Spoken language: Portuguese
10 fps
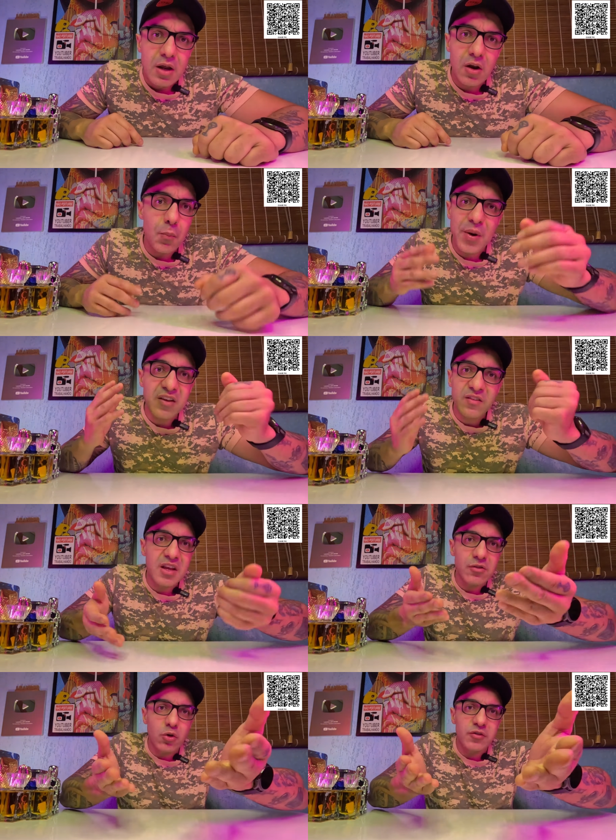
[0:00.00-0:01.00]
Eu não
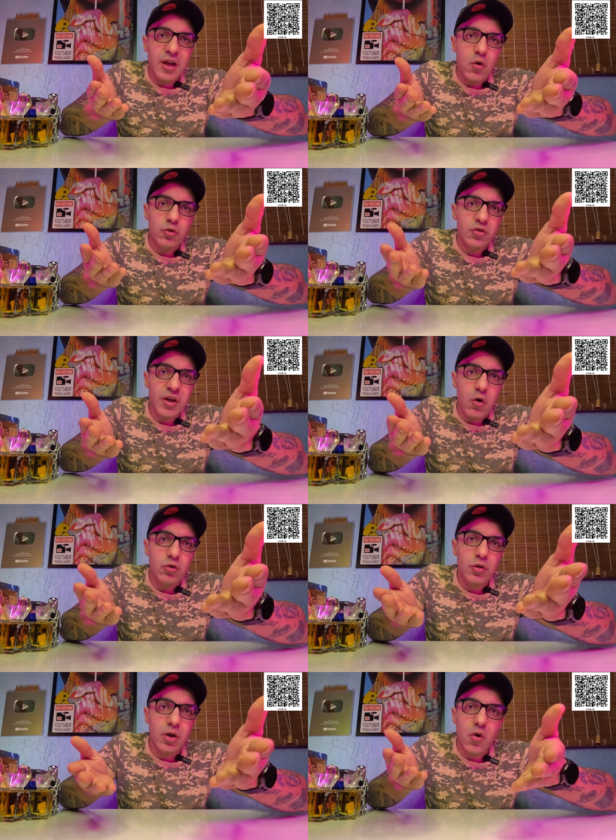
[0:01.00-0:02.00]
preciso do seu, do
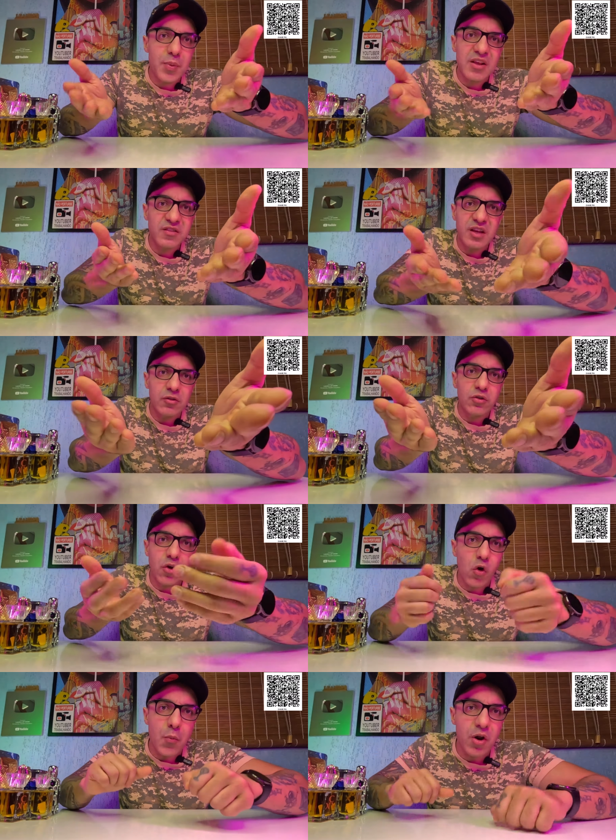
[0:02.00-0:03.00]
seu, eu não preciso do
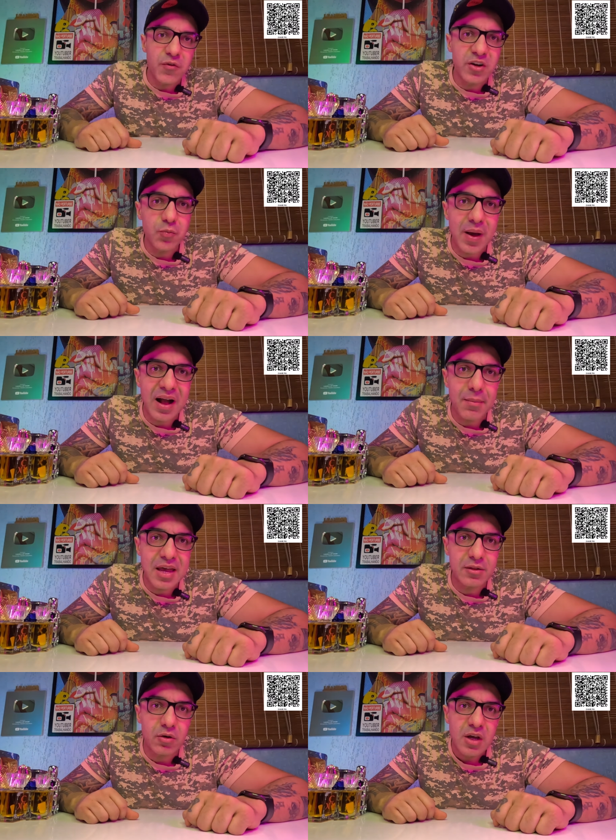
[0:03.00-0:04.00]
seu comprovante de
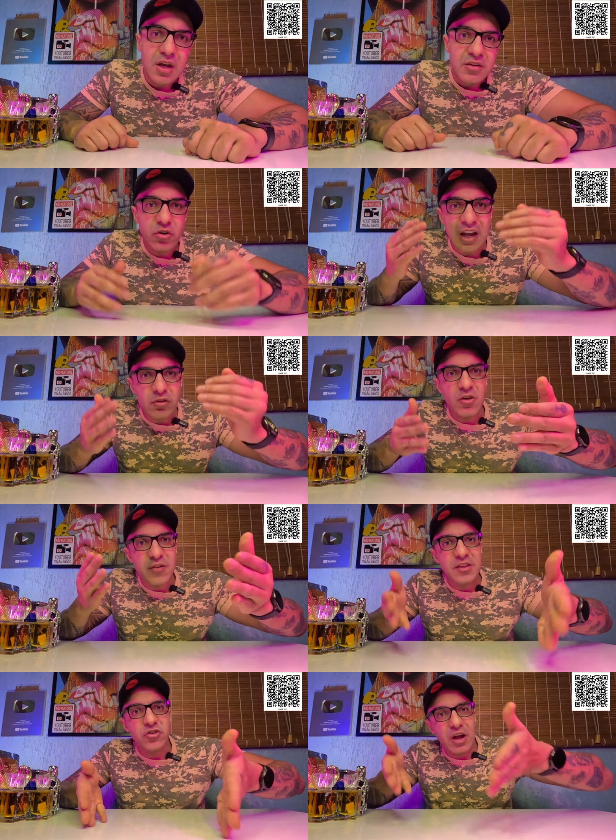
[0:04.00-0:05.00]
pagamento. Se eu já estou
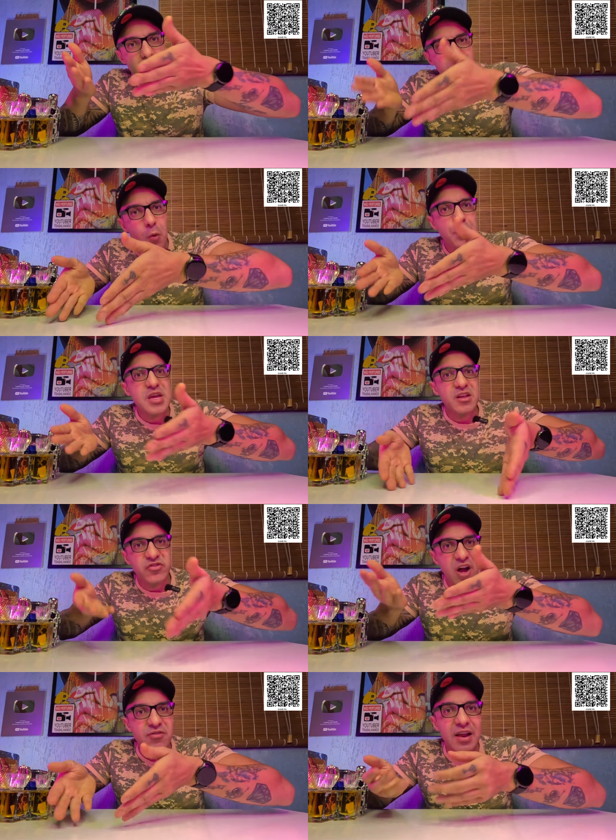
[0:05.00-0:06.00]
vendo já o seu Pix,
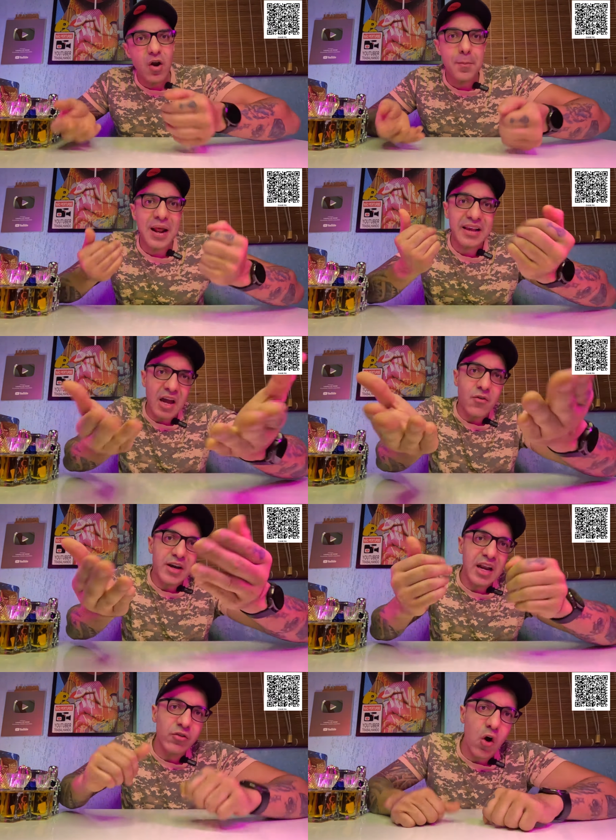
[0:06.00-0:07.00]
já o valor, para que eu vou
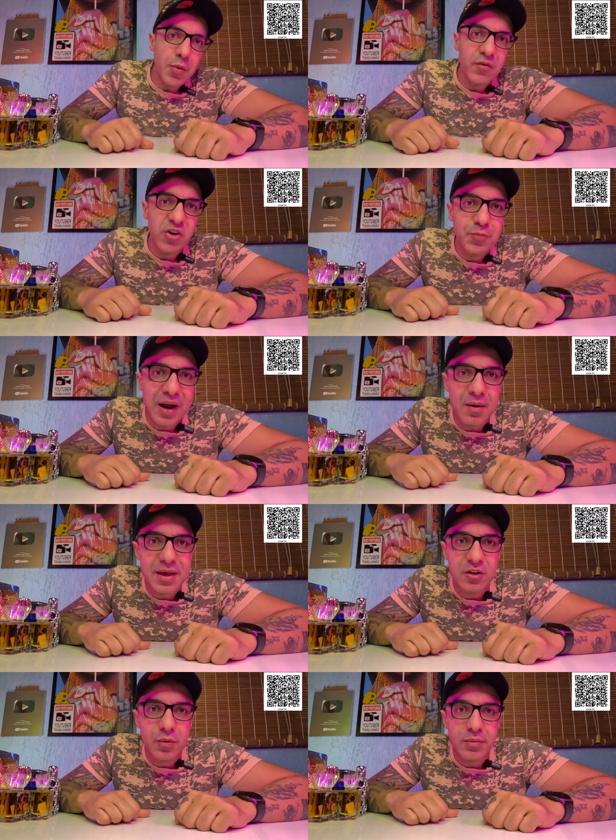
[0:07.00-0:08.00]
querer seu comprovante de
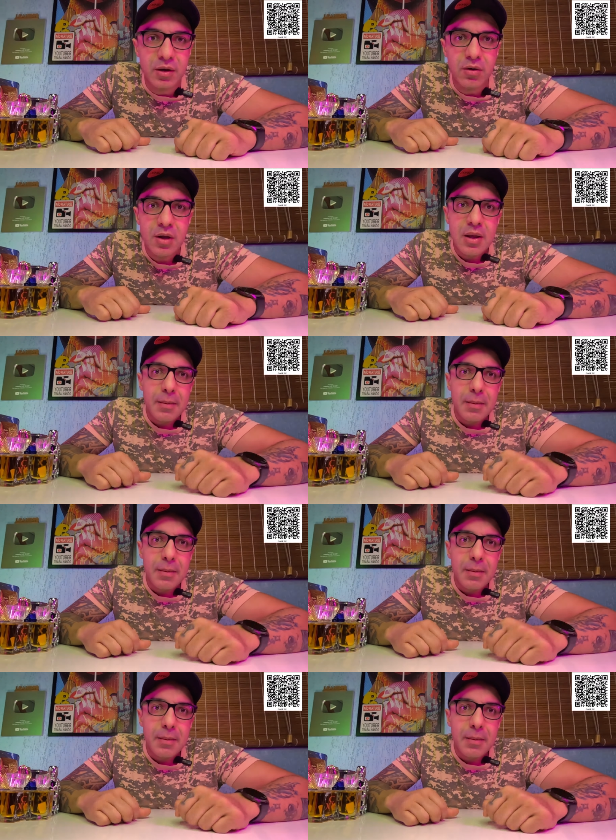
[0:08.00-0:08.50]
pagamento, meu amigo?